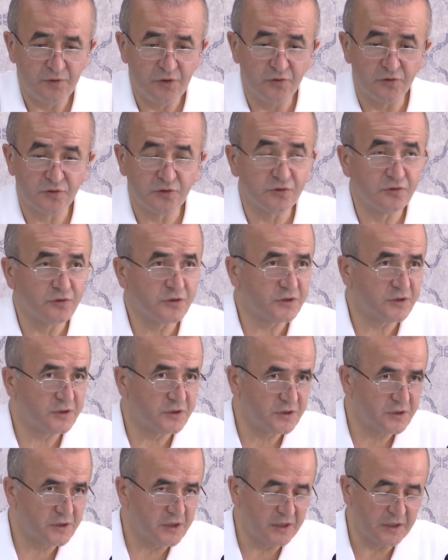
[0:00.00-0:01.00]
Biliyorsunuz
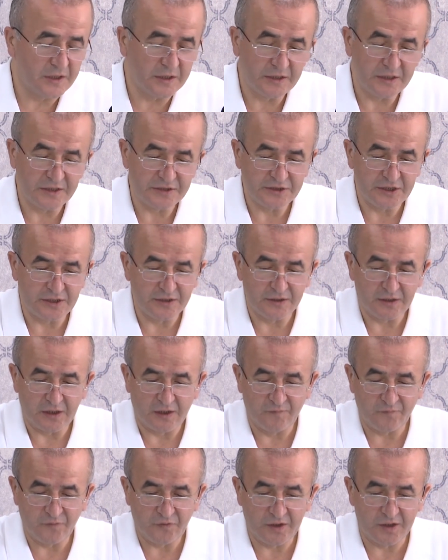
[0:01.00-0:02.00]
e, geçen
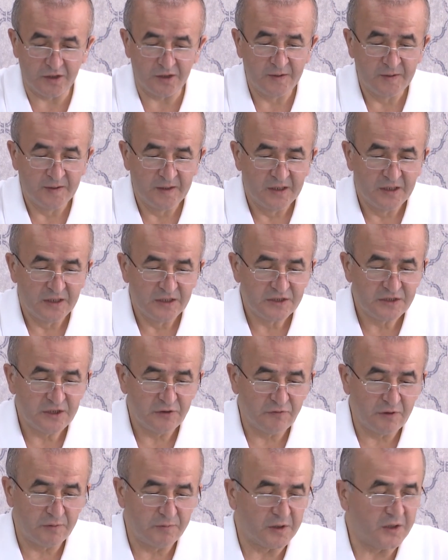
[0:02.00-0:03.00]
hafta
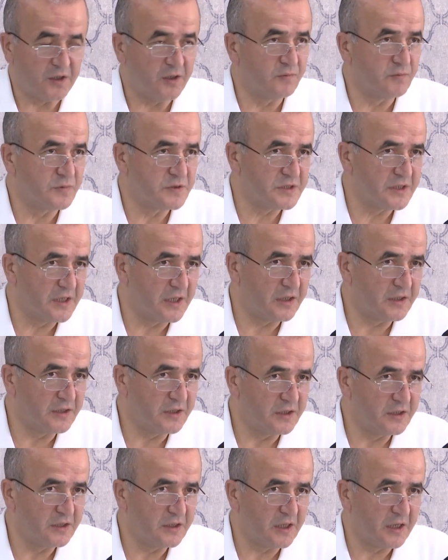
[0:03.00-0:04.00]
Çevre Bakanımız
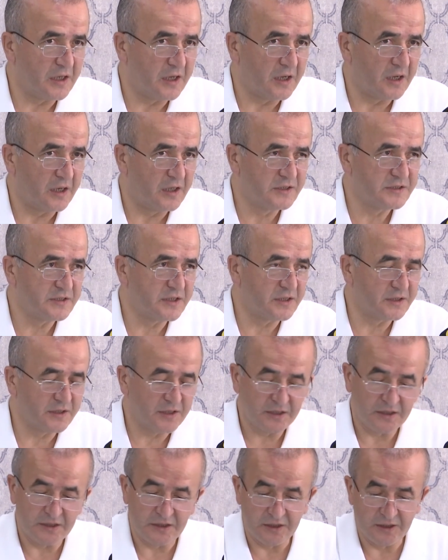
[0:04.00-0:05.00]
geldiğinde
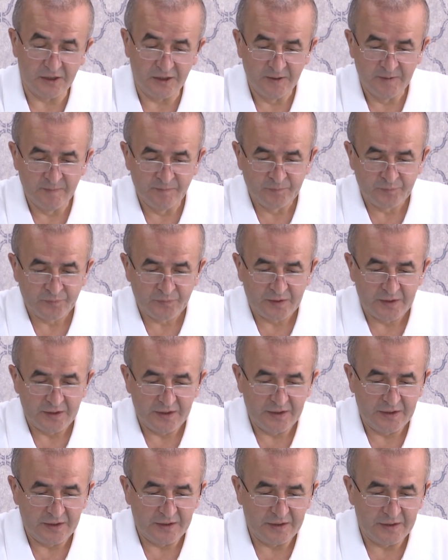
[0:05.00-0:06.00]
Hazar'daki
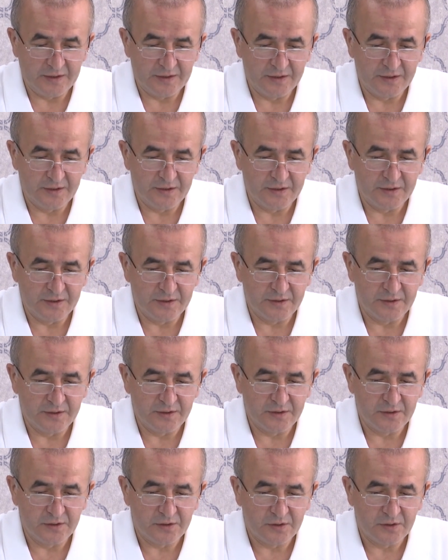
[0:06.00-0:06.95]
e,